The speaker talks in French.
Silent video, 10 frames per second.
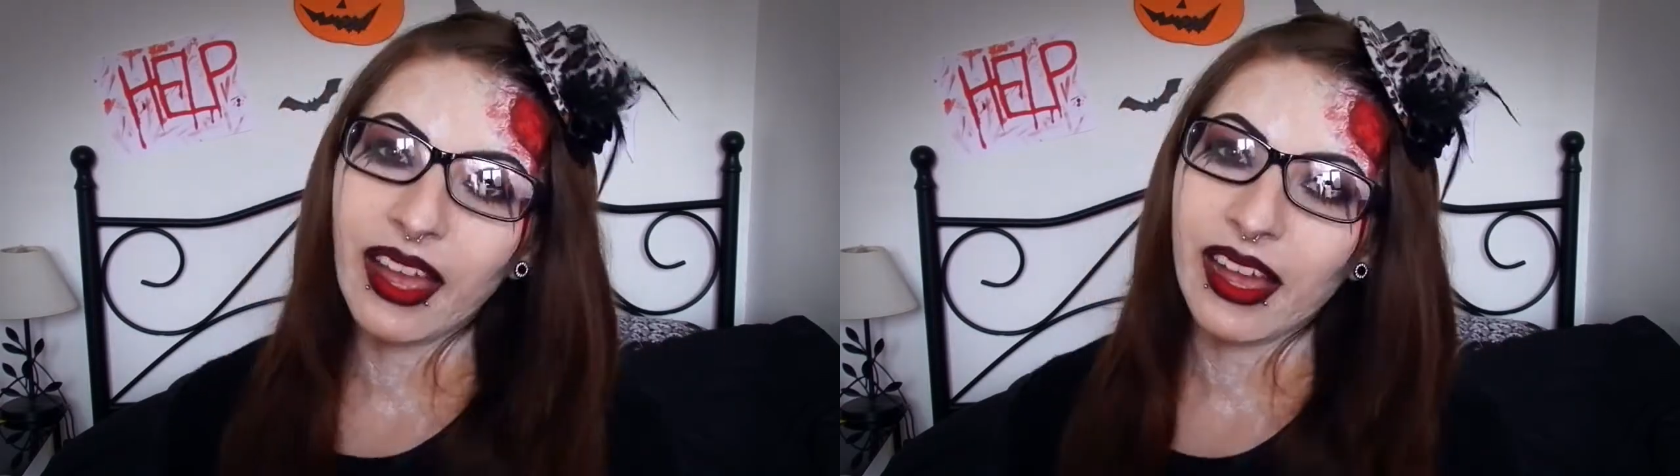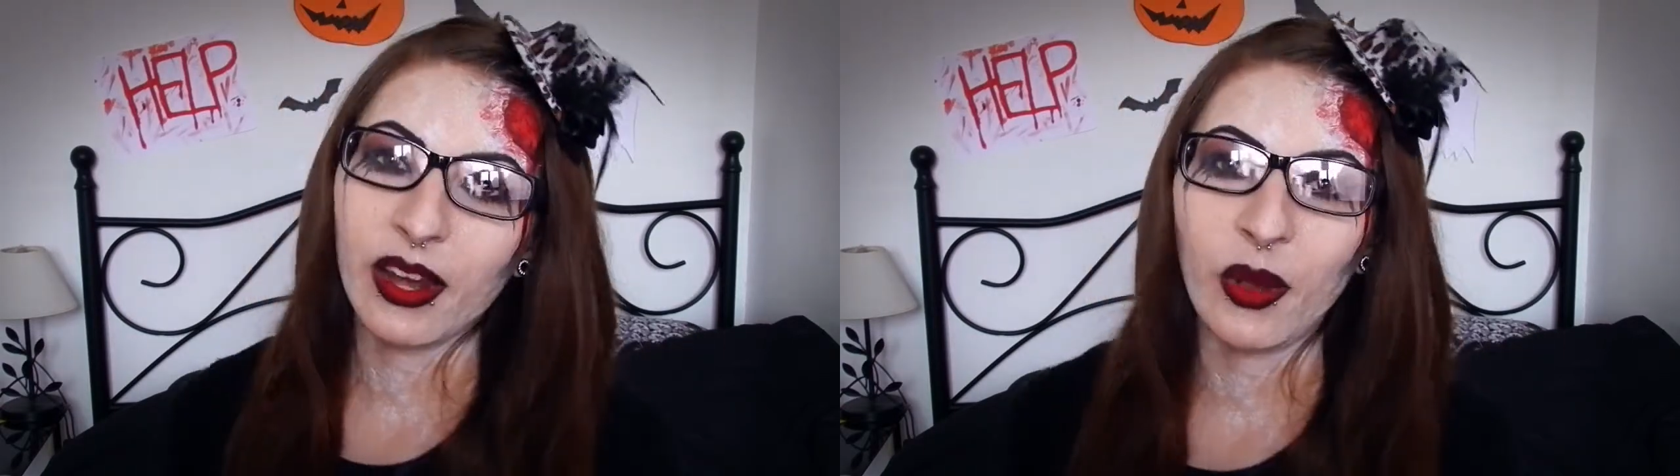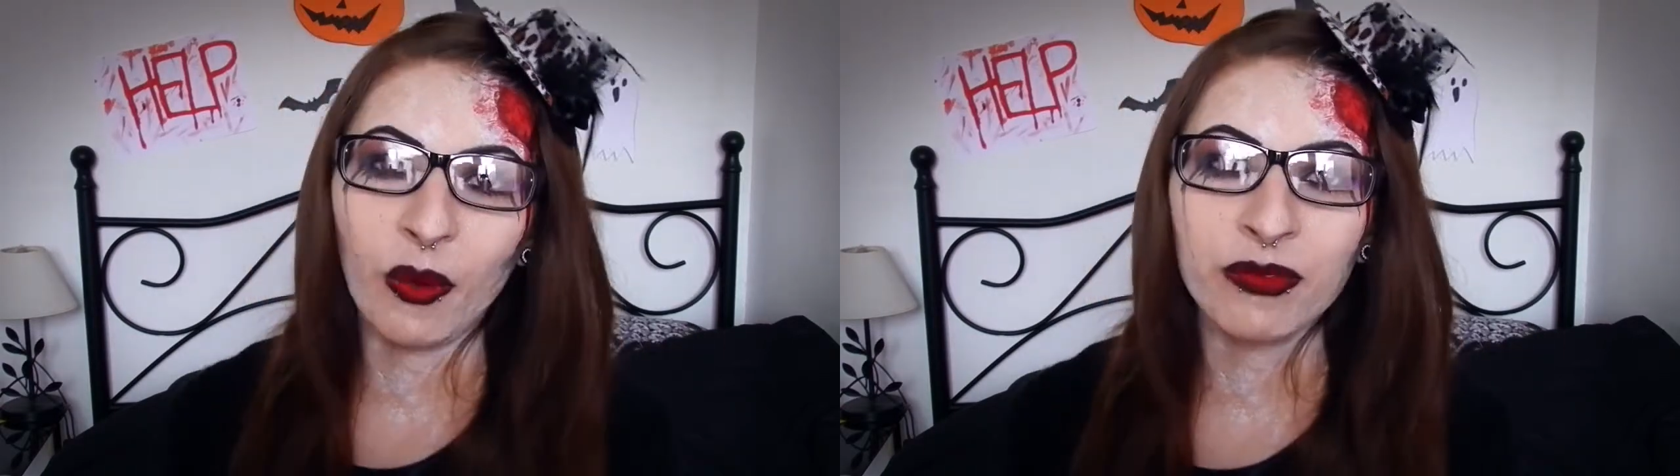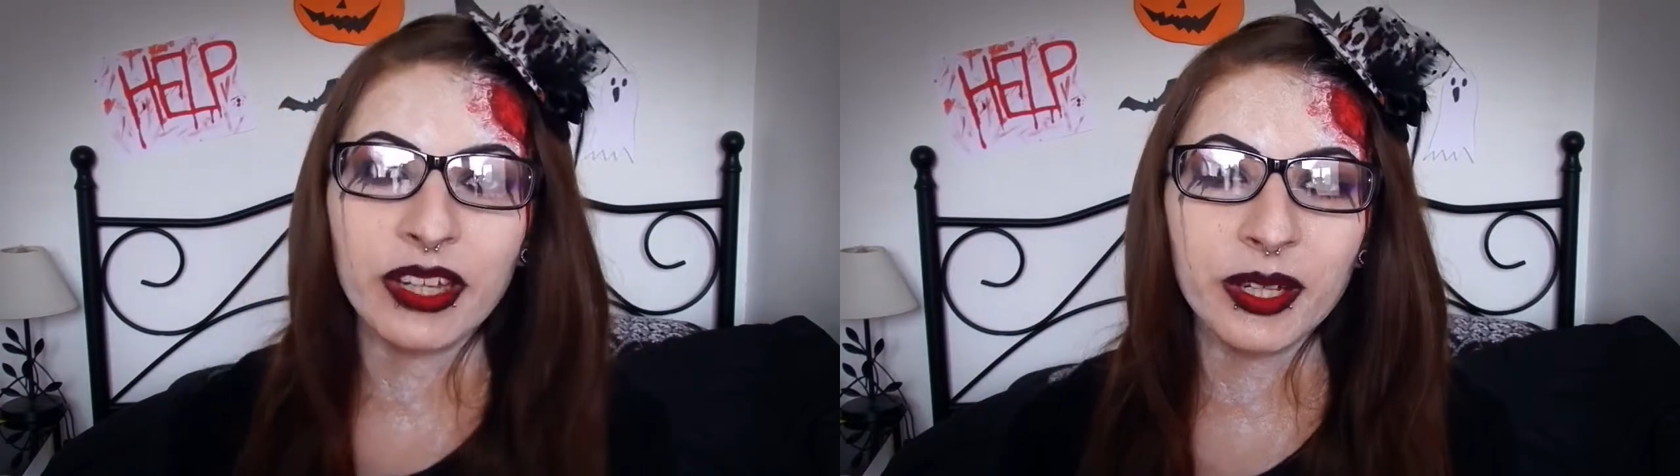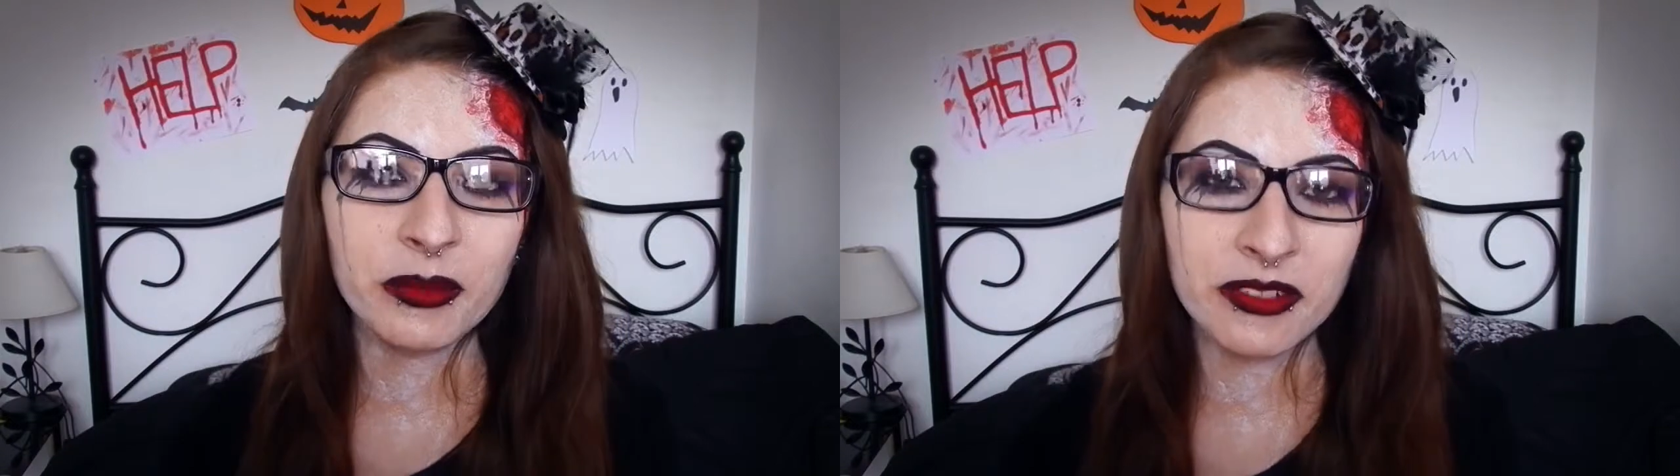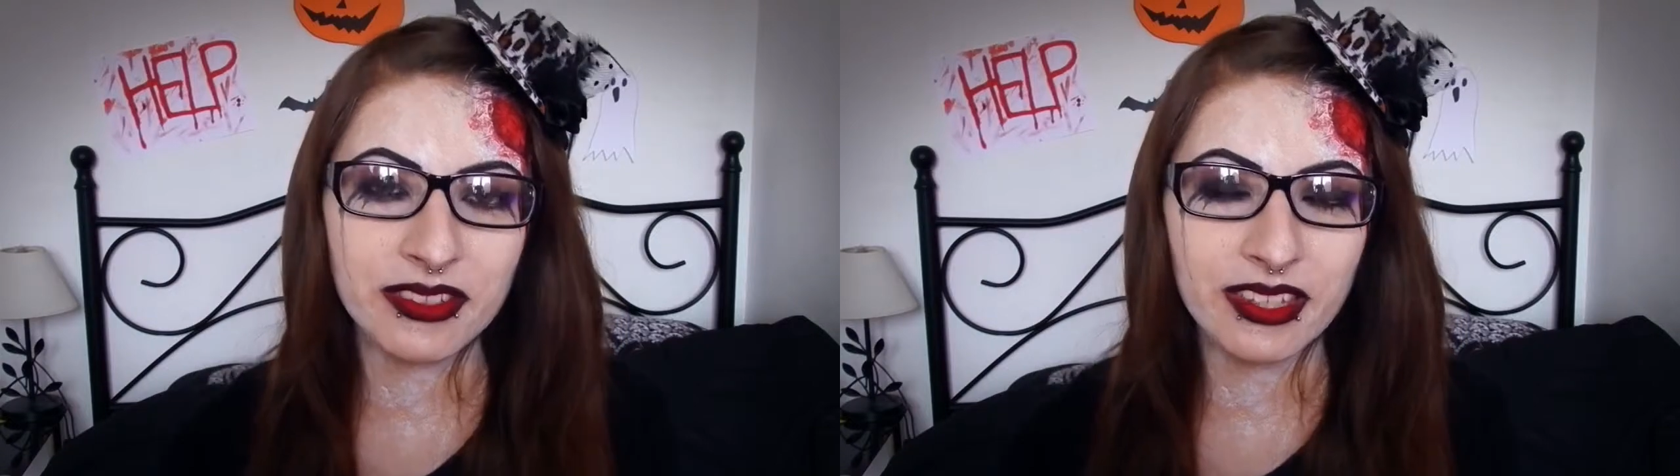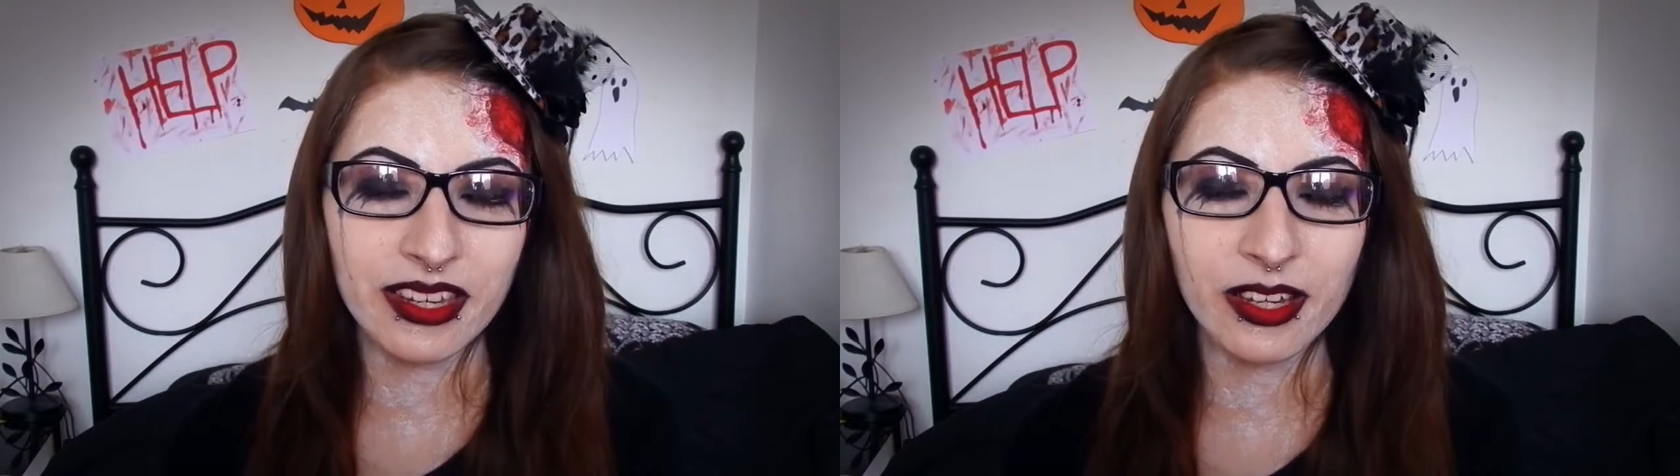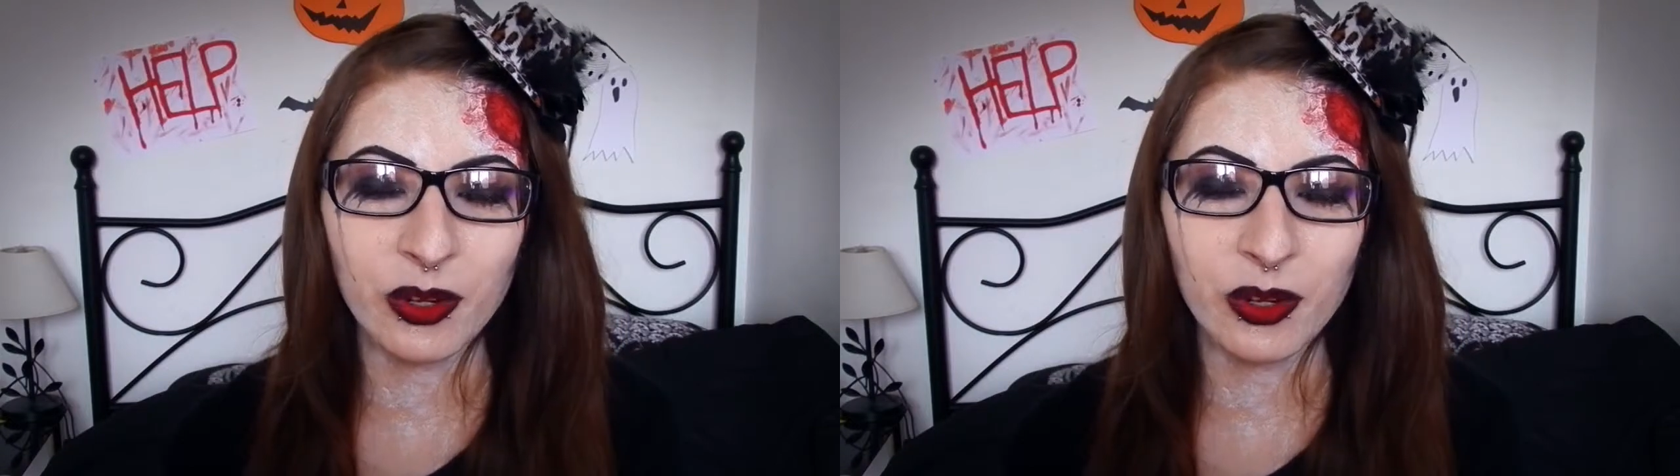Alors on va commencer.